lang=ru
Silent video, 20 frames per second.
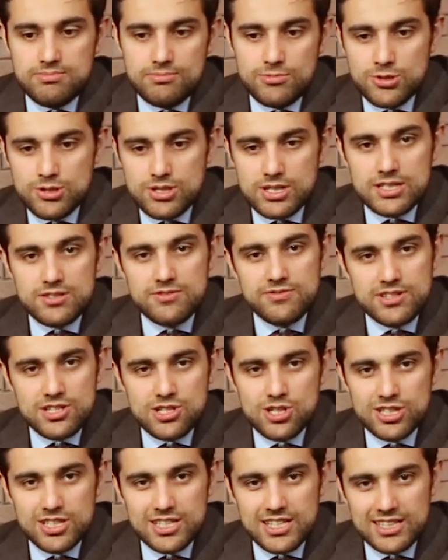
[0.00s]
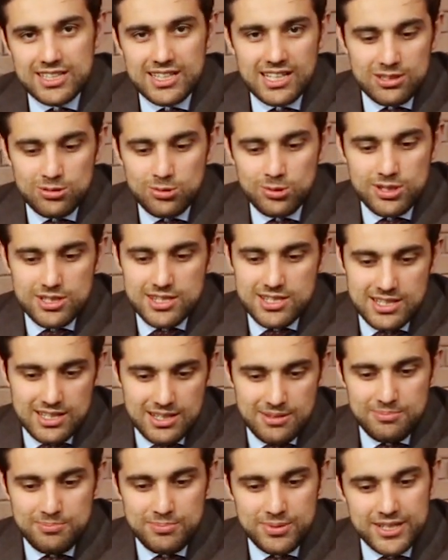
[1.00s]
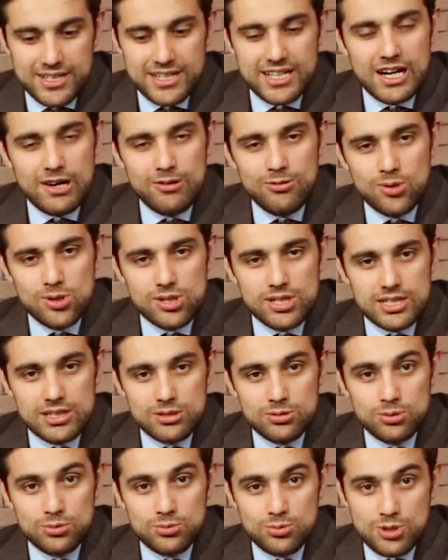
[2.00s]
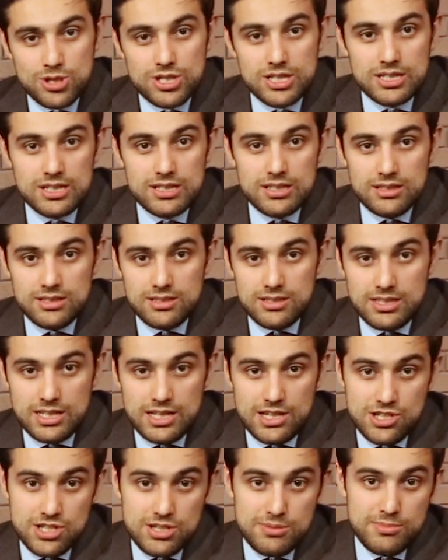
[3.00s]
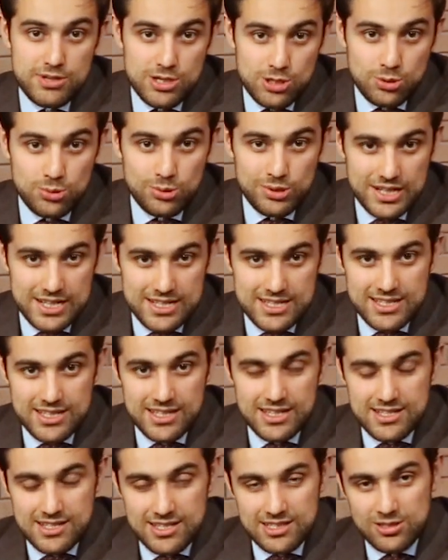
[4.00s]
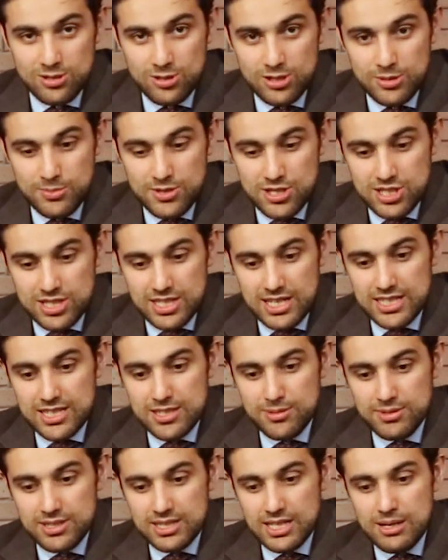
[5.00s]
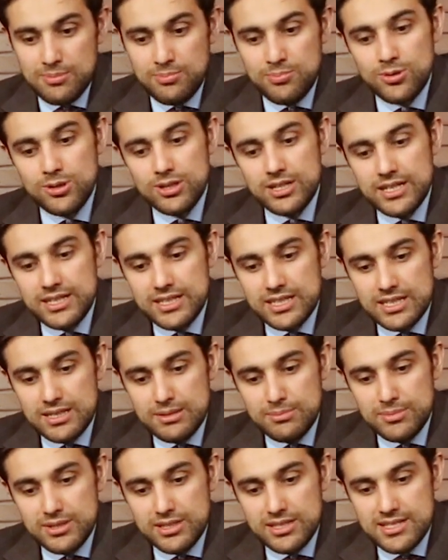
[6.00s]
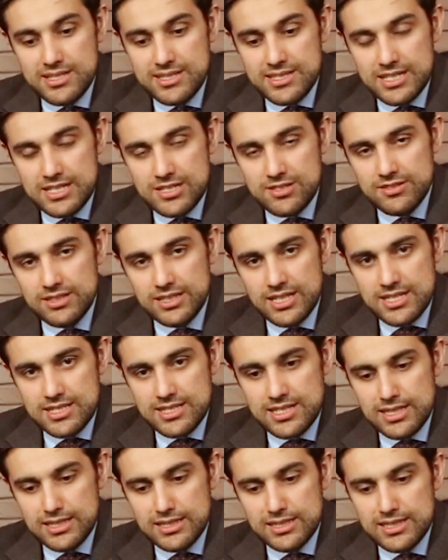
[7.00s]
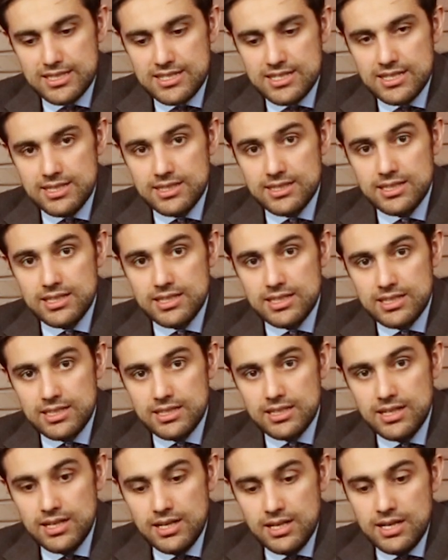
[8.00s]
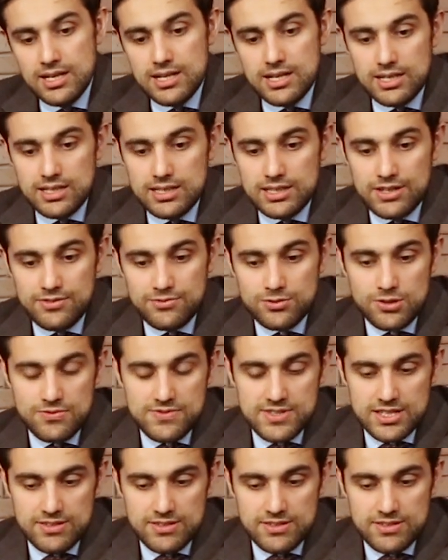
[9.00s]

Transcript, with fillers: можно сказать, вишенка на торте. Переговоры идут уже также между Россией и Соединенными Штатами да, по линии Министерства иностранных дел. И э, Лавров